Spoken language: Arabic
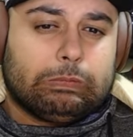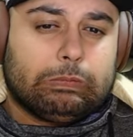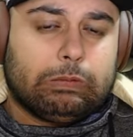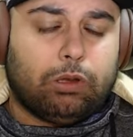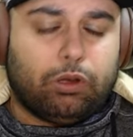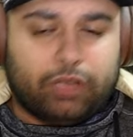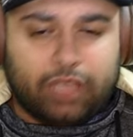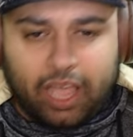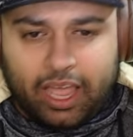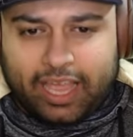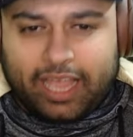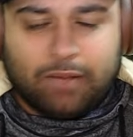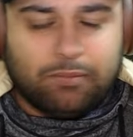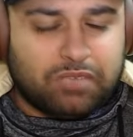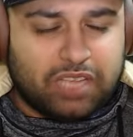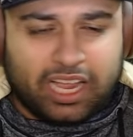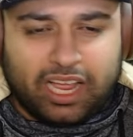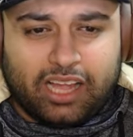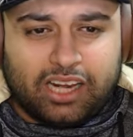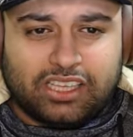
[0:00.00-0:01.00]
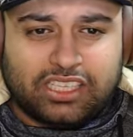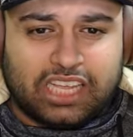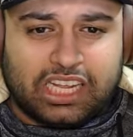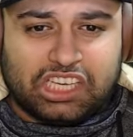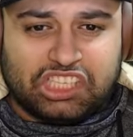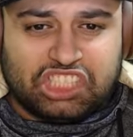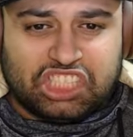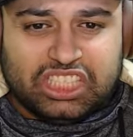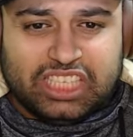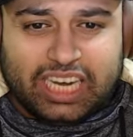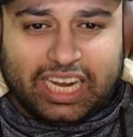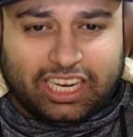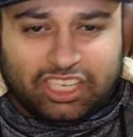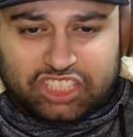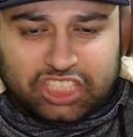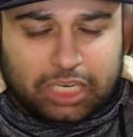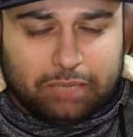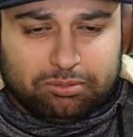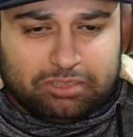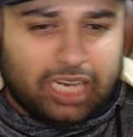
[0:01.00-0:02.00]
اوكي هاي خمسة خلص خلصينا
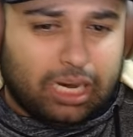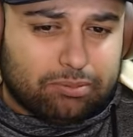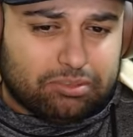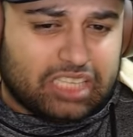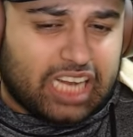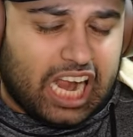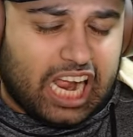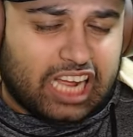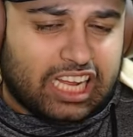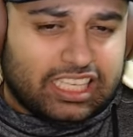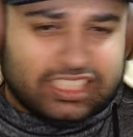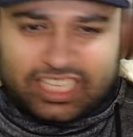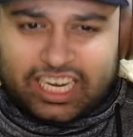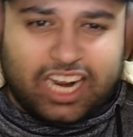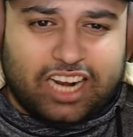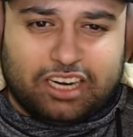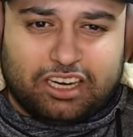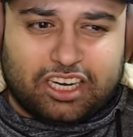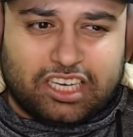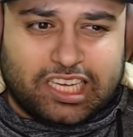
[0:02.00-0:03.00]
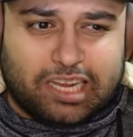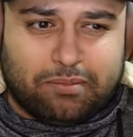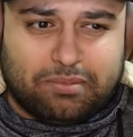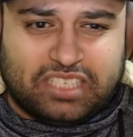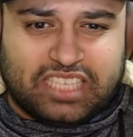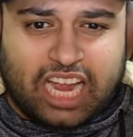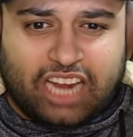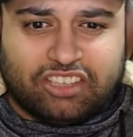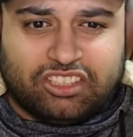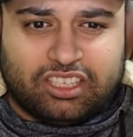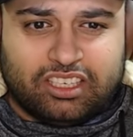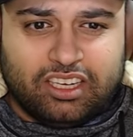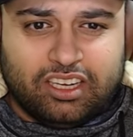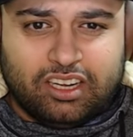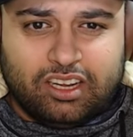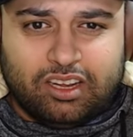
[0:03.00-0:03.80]
خلصنا بسرعة بسرعة ترى انا بس مستعجل